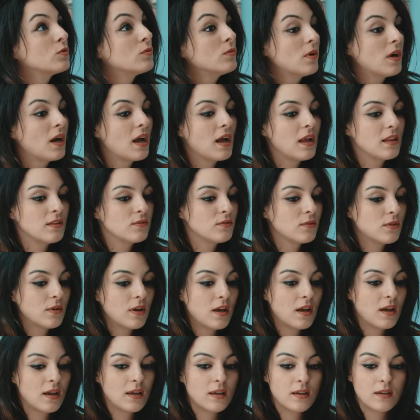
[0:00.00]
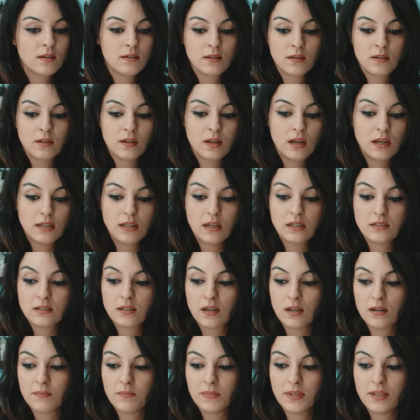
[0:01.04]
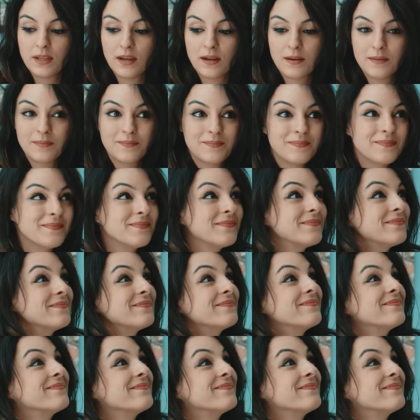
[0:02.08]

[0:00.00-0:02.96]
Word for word: شو خالته هاي أنا أصغر منها